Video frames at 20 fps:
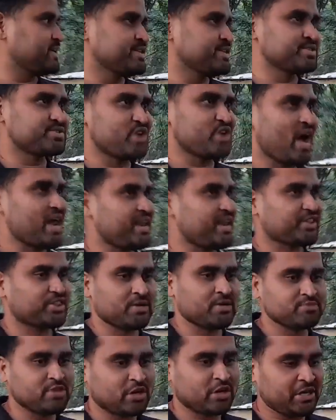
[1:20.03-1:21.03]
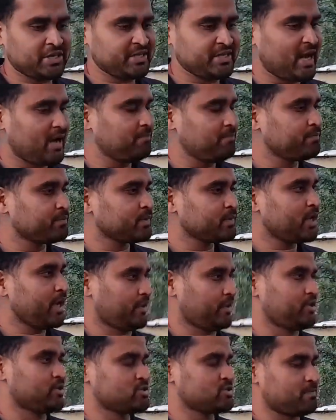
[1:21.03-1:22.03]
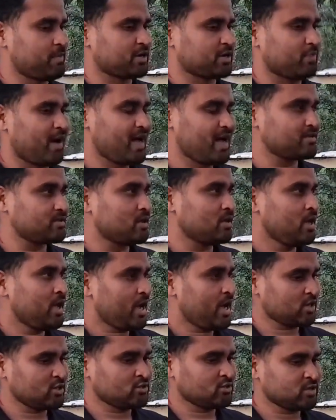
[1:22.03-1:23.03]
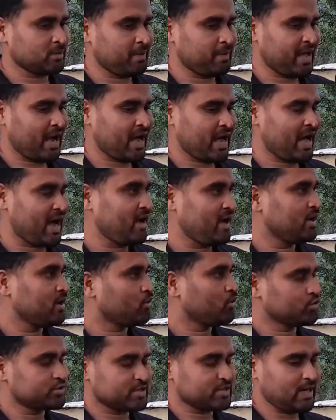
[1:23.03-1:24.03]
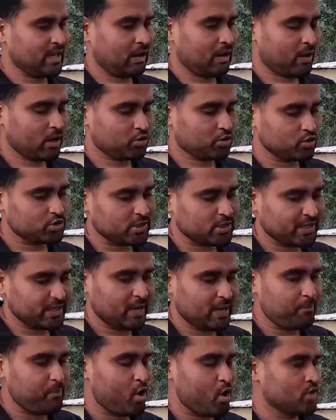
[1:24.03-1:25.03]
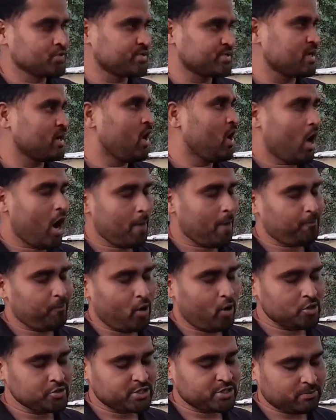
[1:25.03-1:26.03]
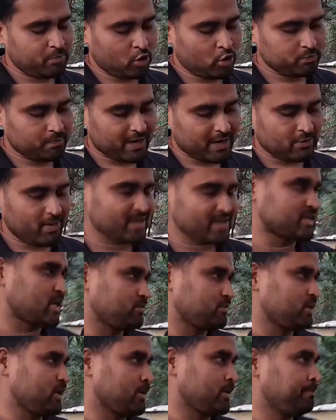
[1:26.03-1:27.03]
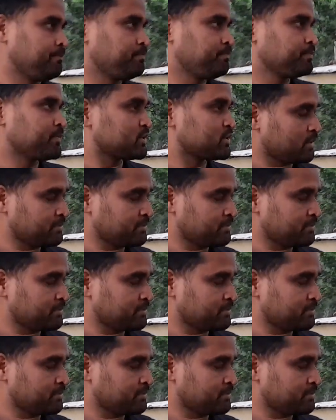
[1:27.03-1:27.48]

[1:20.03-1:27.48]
एज ए इंसान एकदम से घटिया एकदम से बकवास हाँ। एकदम से बेहाया हम्म। उसके अलावा कुछ नहीं है पवन सिंह और हाँ। पवन सिंह बहुत बकवास आदमी है हाँ।